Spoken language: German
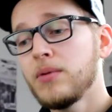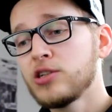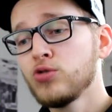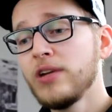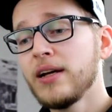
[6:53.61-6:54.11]
Aber
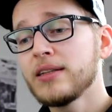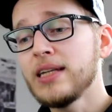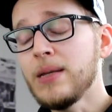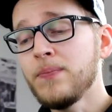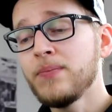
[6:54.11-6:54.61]
Julien hat
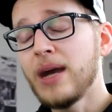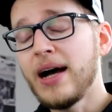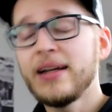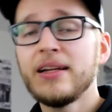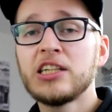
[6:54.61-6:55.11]
eben
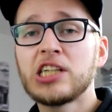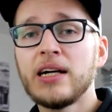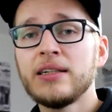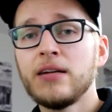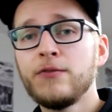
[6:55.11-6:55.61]
einen
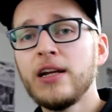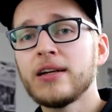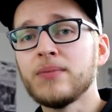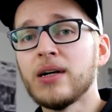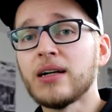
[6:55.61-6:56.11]
entscheidenden Fehler
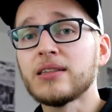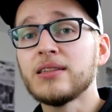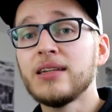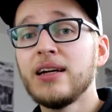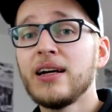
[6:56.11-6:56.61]
gemacht,
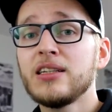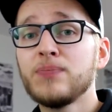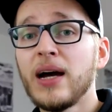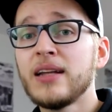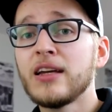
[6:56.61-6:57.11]
denn er hat die
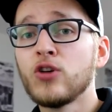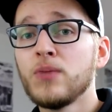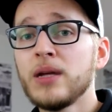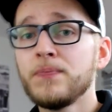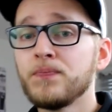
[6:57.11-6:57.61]
beiden
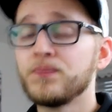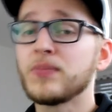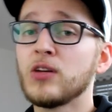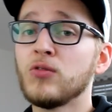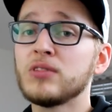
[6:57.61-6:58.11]
genommen
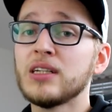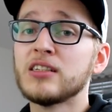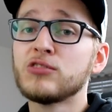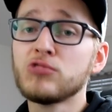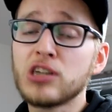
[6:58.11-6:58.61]
und
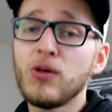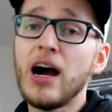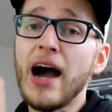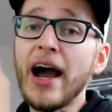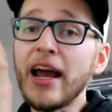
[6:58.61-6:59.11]
den
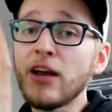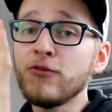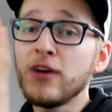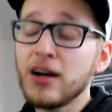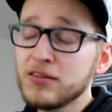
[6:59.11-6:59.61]
Zuschauer
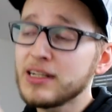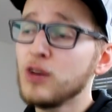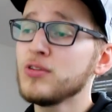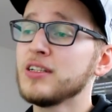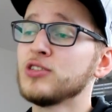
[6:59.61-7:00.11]
einfach aufs
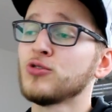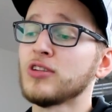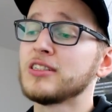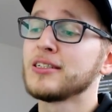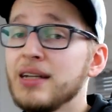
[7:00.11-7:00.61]
Auge
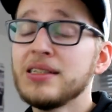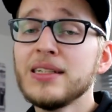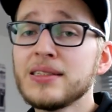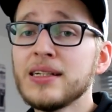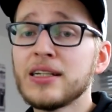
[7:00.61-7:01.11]
gedrückt. Es hieß